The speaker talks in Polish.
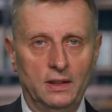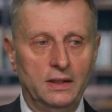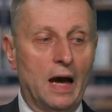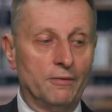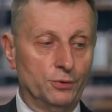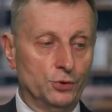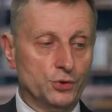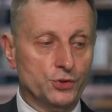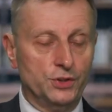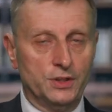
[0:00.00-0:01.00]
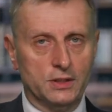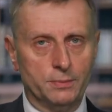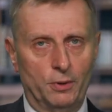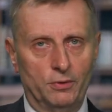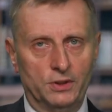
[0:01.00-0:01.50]
jawność życia
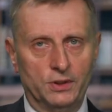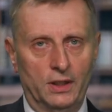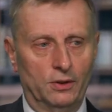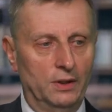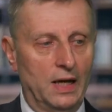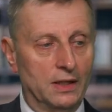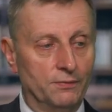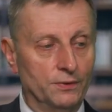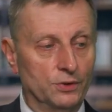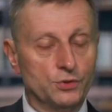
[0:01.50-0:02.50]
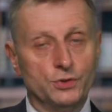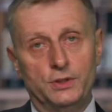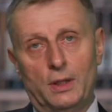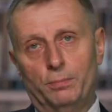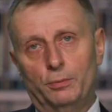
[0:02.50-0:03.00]
społecznego, jawność życia